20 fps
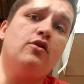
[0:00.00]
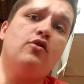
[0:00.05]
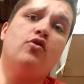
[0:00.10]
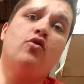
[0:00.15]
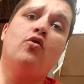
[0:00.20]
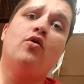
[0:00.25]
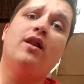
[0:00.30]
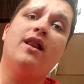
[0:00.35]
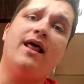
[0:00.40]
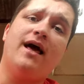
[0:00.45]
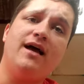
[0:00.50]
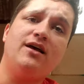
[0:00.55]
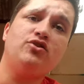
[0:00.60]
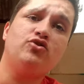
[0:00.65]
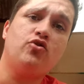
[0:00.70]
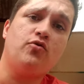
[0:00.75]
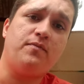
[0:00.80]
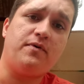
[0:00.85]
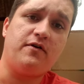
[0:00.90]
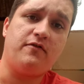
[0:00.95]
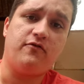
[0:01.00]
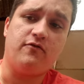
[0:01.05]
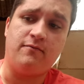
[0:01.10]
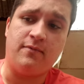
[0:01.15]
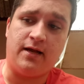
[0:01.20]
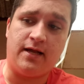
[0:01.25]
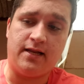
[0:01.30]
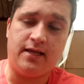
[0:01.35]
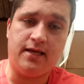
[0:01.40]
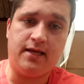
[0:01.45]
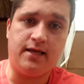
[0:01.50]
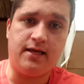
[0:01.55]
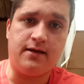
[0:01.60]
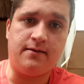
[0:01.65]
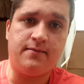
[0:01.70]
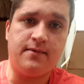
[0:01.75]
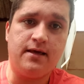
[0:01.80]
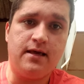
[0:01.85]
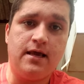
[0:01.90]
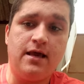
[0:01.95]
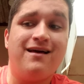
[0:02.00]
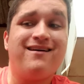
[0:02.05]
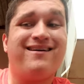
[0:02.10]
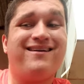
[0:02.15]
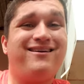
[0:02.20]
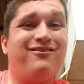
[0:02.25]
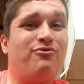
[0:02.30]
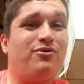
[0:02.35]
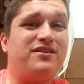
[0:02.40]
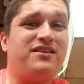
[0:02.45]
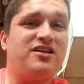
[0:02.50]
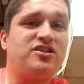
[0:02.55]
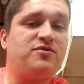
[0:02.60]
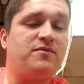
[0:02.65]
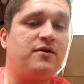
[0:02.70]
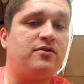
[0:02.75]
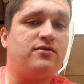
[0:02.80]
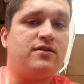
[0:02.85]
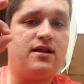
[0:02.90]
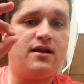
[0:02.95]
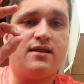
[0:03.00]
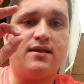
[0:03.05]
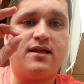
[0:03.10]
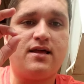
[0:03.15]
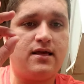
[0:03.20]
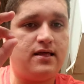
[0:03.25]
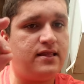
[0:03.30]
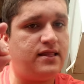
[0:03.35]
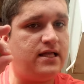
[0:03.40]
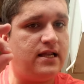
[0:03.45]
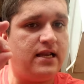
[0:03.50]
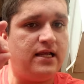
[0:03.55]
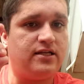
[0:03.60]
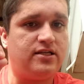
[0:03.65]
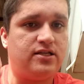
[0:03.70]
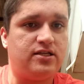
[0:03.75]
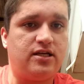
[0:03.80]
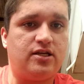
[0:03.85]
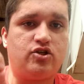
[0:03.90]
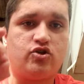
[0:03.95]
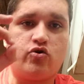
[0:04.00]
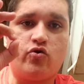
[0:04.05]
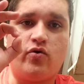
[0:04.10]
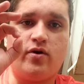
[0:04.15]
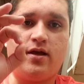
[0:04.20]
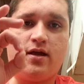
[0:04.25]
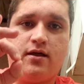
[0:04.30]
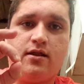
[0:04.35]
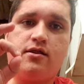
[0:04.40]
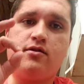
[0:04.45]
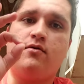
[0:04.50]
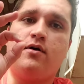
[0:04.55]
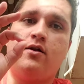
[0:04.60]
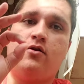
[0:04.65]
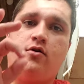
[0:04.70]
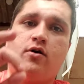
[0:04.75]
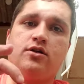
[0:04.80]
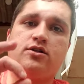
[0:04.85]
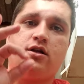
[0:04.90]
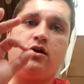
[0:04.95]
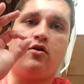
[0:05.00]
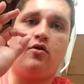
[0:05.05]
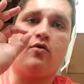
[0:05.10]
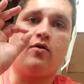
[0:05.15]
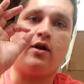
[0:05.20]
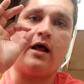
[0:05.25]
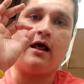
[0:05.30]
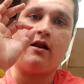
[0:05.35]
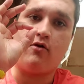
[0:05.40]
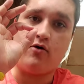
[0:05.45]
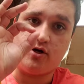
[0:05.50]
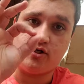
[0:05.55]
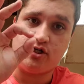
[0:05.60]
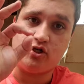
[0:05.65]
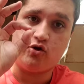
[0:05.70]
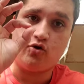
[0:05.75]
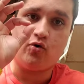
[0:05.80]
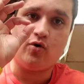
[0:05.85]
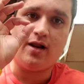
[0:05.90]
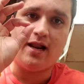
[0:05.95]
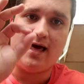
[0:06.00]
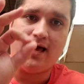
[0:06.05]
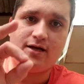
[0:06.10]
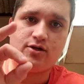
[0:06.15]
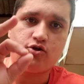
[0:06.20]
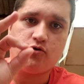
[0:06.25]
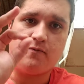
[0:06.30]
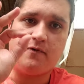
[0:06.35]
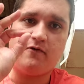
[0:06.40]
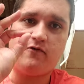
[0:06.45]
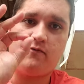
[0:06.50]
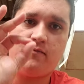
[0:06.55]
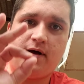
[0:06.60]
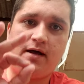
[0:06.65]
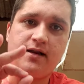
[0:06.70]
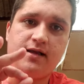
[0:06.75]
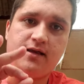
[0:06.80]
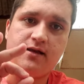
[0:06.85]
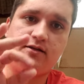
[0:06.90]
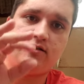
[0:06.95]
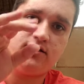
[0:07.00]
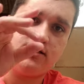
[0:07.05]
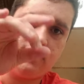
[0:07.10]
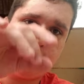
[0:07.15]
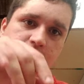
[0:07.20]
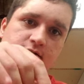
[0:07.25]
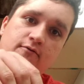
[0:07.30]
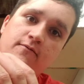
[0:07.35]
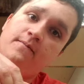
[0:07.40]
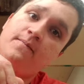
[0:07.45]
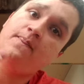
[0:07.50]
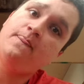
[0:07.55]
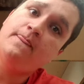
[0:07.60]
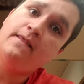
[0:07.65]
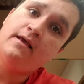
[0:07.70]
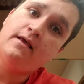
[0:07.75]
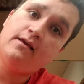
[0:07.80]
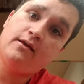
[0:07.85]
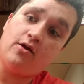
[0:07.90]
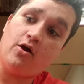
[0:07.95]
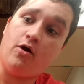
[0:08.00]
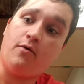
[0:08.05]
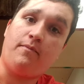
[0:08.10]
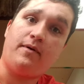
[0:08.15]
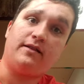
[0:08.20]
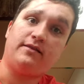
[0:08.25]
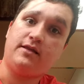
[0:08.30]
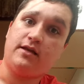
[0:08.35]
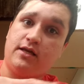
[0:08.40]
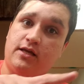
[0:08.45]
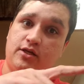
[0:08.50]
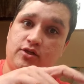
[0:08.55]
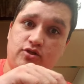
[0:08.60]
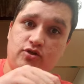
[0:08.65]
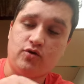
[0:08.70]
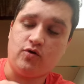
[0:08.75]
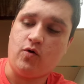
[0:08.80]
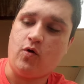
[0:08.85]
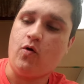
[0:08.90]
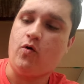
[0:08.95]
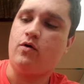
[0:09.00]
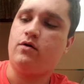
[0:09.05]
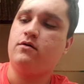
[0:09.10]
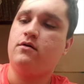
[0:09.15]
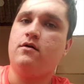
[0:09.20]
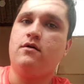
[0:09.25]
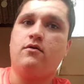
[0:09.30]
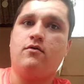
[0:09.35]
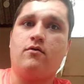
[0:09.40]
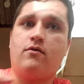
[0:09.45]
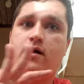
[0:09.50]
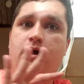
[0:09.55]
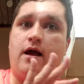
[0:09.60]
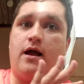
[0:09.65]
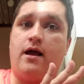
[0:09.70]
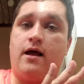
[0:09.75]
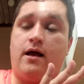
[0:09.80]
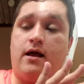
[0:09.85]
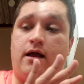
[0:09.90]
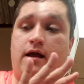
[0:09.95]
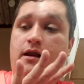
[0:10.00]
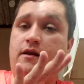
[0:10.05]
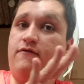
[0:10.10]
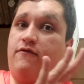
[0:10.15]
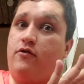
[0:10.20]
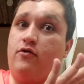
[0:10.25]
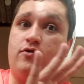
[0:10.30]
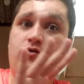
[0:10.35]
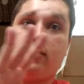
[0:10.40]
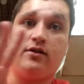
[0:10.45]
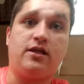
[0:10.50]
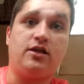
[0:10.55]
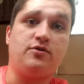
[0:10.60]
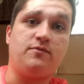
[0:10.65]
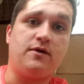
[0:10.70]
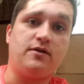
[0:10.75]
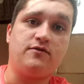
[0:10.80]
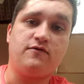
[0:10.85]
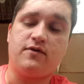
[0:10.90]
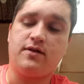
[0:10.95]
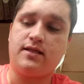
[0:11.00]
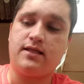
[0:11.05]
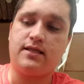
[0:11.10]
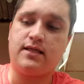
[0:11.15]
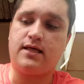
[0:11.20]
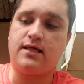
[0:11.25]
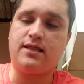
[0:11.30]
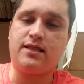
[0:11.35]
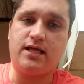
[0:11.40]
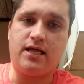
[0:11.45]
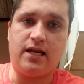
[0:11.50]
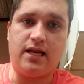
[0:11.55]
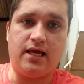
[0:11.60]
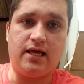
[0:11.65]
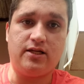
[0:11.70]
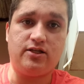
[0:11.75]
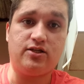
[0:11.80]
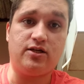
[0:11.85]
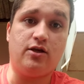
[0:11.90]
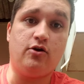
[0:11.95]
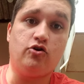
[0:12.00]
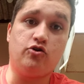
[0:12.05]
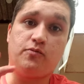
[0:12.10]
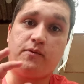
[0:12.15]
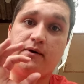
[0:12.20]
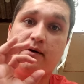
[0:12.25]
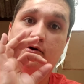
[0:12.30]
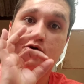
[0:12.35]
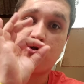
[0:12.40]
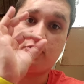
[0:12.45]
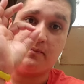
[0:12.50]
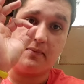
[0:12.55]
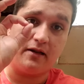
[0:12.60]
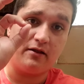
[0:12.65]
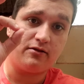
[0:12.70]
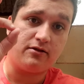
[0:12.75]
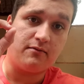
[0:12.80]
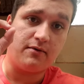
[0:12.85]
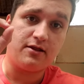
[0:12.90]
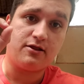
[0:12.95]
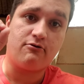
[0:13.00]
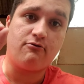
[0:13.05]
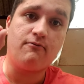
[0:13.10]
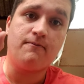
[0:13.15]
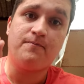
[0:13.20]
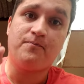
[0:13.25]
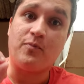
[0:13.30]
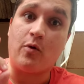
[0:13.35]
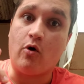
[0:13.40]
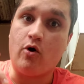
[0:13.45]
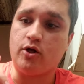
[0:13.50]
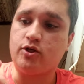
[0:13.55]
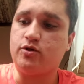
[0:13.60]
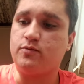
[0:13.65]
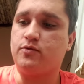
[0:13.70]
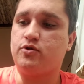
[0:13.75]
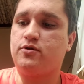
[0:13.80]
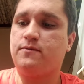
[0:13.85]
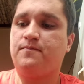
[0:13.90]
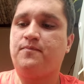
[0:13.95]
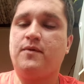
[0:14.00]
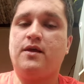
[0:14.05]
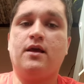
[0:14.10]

Nolasco Perfumaria e o atendimento deles é excelente. Gente, conheçam a loja, a loja Nolasco Perfumaria. Digam que ó, o Patrick indicou. Ah, ele falou que o atendimento de vocês é excelente e os, os preços também são ótimos.